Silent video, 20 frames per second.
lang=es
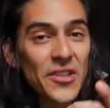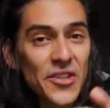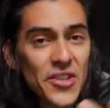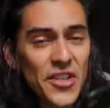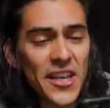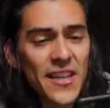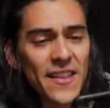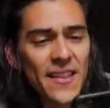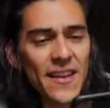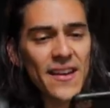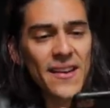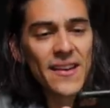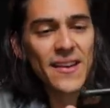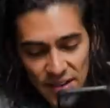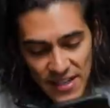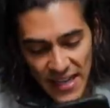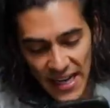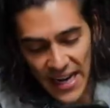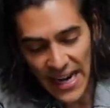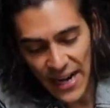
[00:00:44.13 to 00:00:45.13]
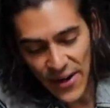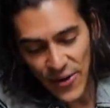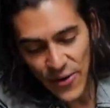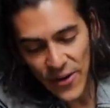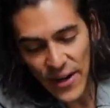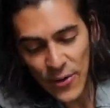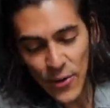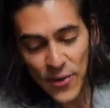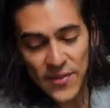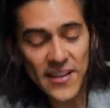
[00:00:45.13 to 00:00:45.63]
chida.
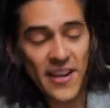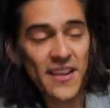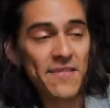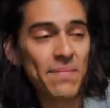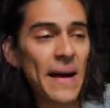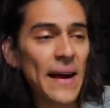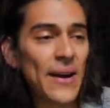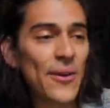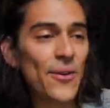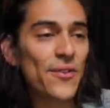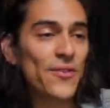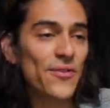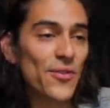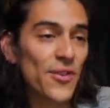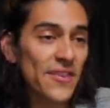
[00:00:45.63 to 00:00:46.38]
Llegaron a nuestras manos,